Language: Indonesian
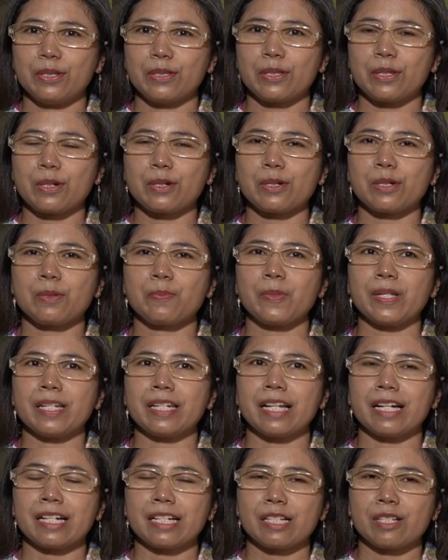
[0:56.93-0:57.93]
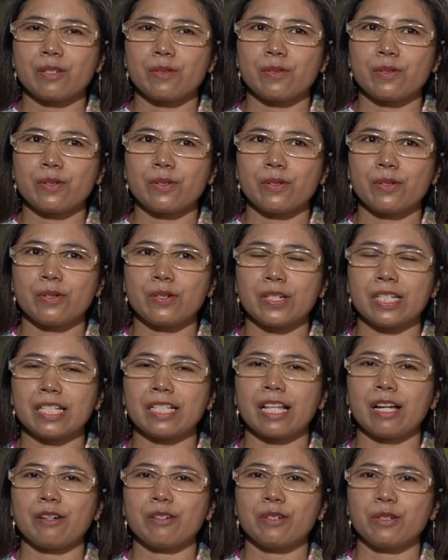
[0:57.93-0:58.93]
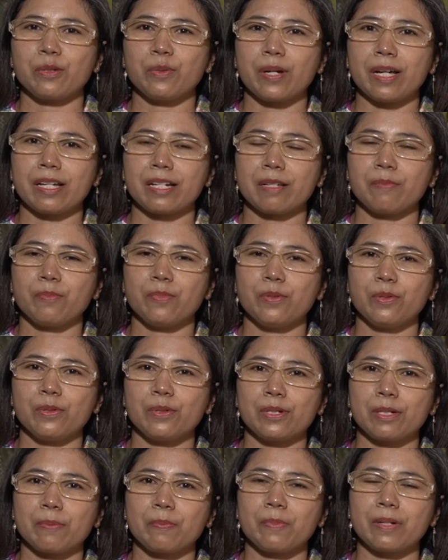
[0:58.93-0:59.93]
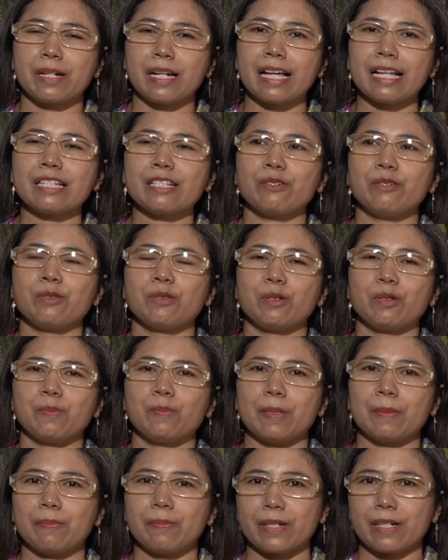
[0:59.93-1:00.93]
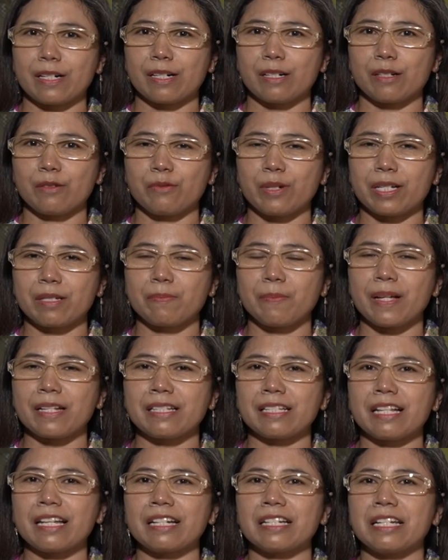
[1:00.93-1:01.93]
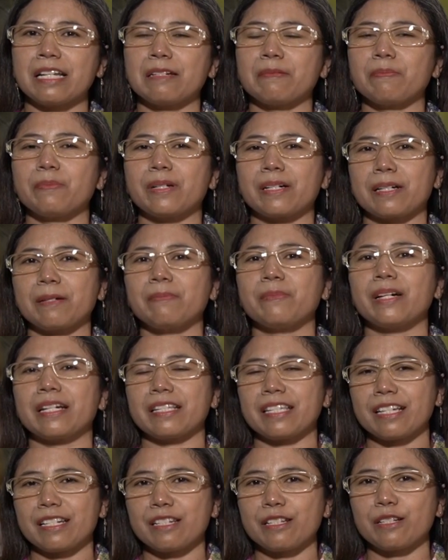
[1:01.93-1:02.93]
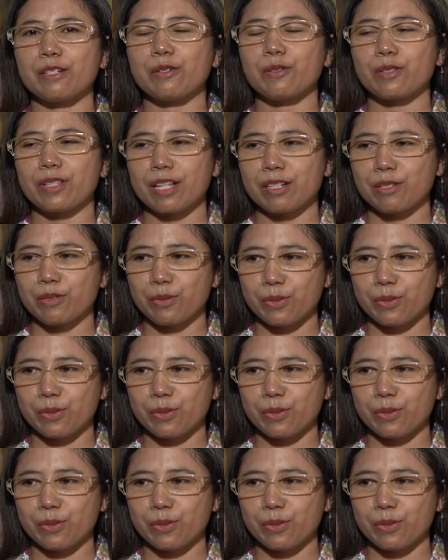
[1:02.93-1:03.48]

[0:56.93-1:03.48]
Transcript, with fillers: Terus pindah ke Solo di tahun 2011 untuk memperluas pasar dan berkembangnya di kota